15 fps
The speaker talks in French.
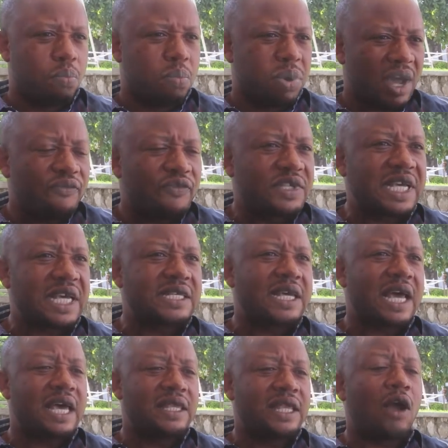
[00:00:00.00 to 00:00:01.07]
preuve ça,
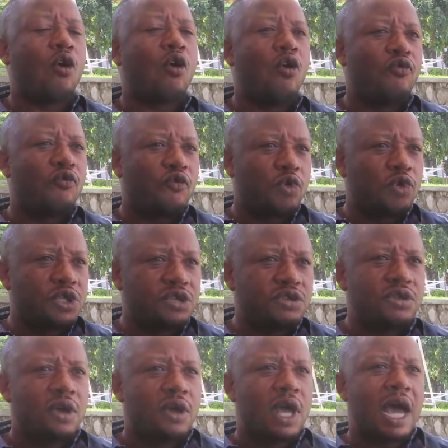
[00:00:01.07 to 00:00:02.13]
ça a été
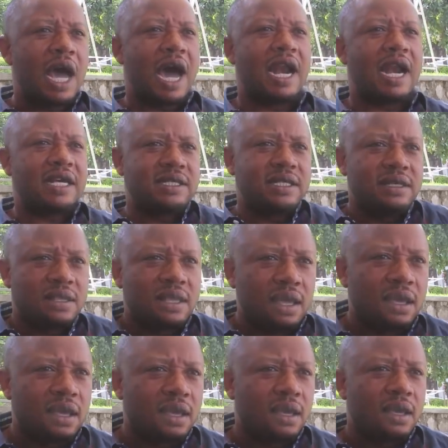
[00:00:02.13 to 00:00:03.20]
confondu à la cité